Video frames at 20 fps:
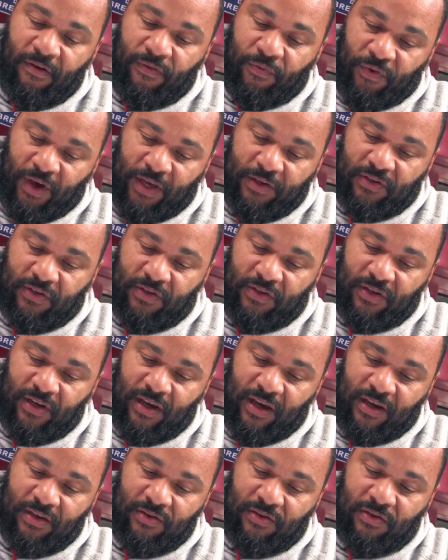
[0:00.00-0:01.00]

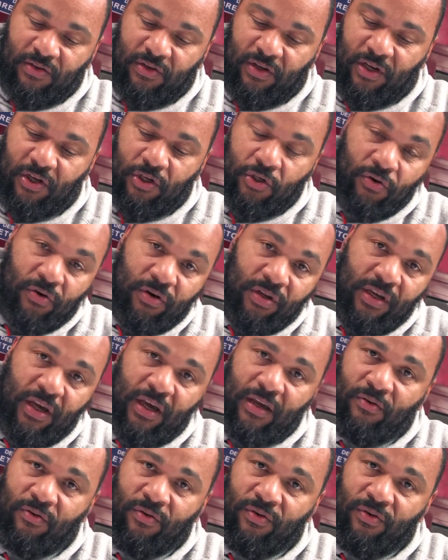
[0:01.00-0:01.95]
face à ces geôliers